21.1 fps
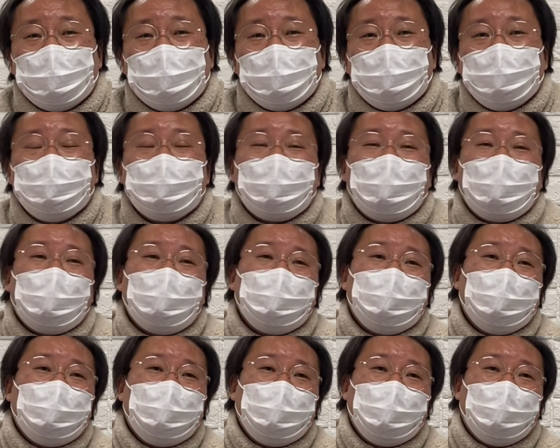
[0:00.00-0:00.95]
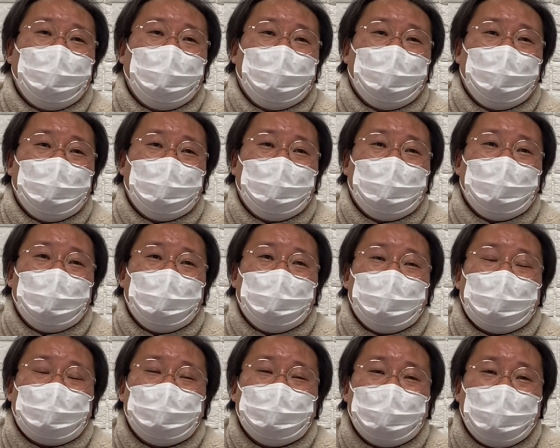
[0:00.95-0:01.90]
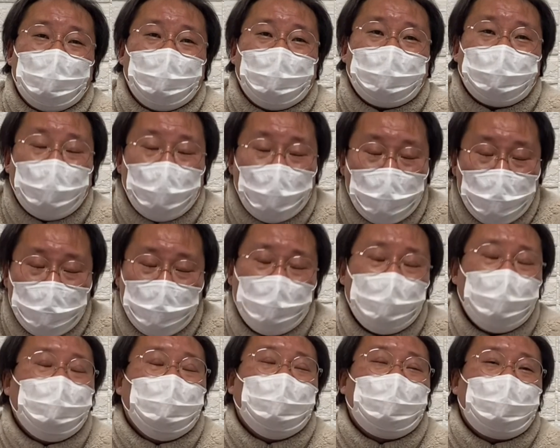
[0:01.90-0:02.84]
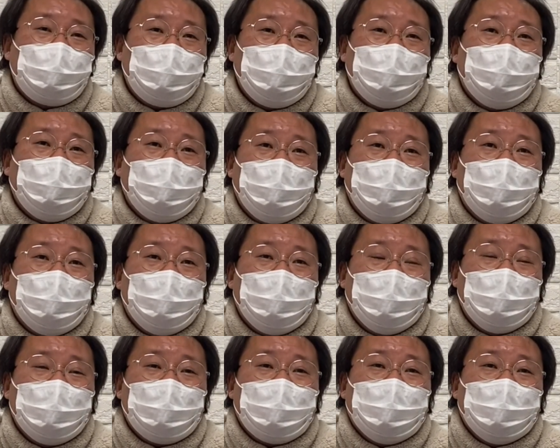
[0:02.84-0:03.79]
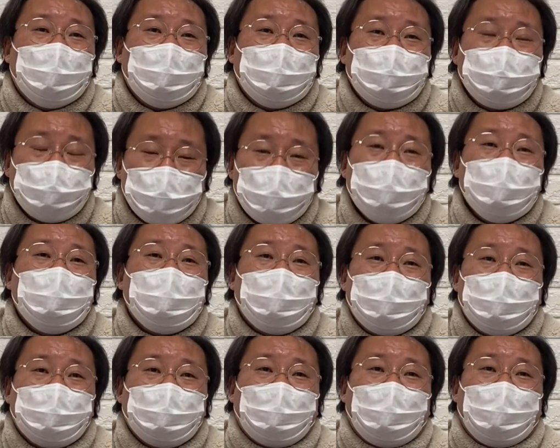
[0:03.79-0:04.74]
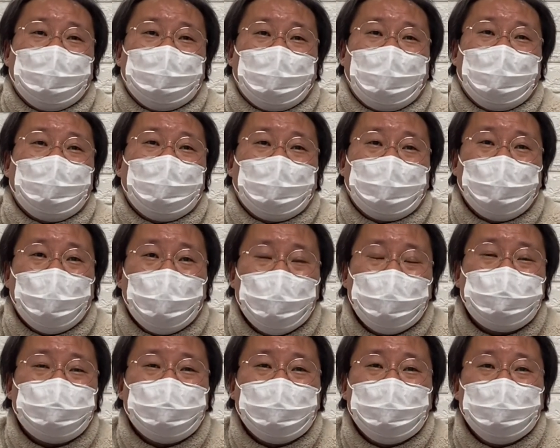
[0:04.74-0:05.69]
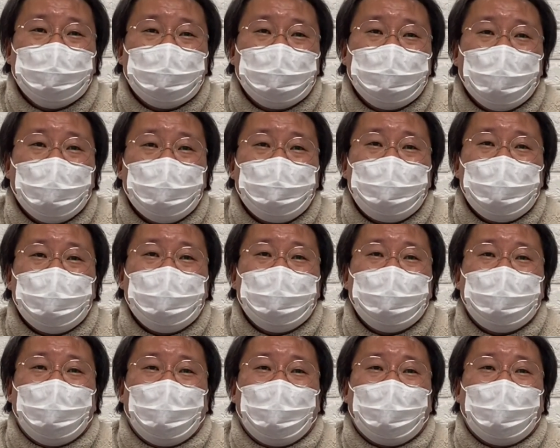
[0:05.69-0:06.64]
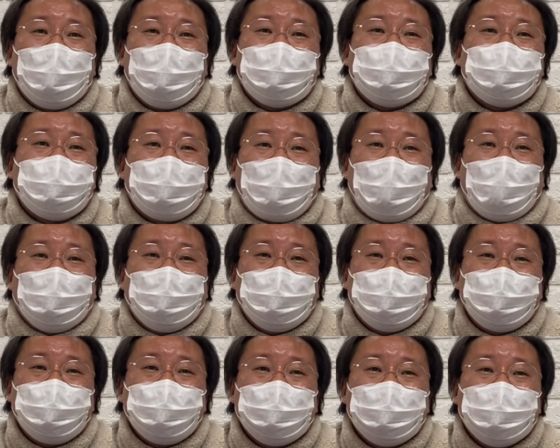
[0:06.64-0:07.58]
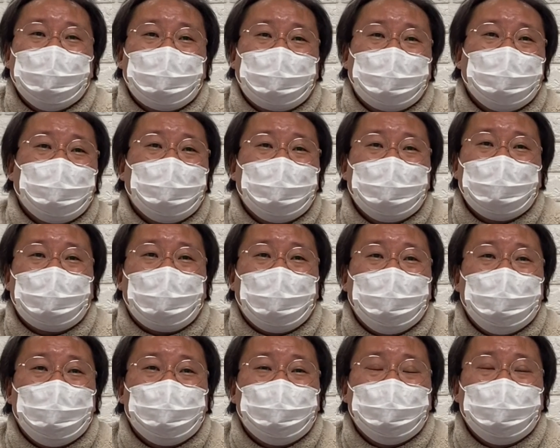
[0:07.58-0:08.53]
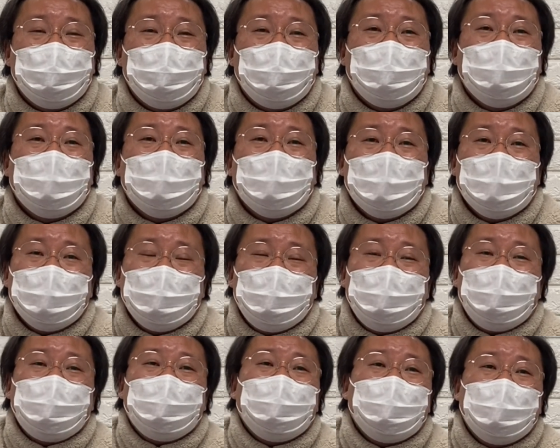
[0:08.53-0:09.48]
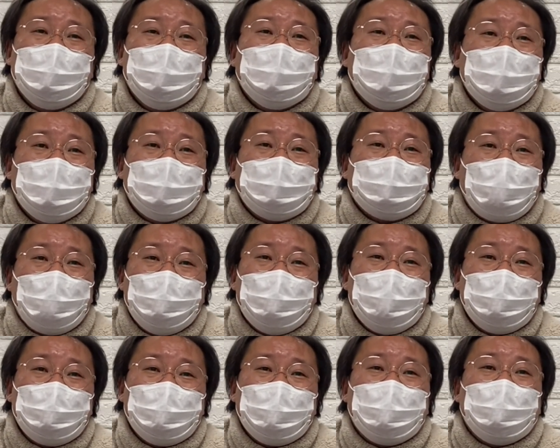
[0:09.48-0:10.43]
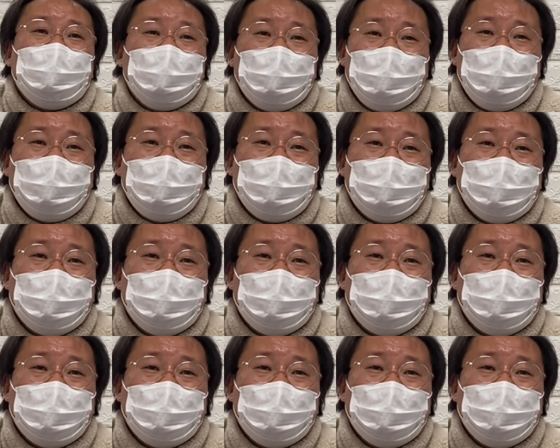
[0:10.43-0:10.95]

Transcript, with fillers: 이 사람이 그나마 돈이 있고 조금이라도 자기가 도울 수 있는 형편이 돼가지고 가질 그러니까 이분이, 이 사마리안이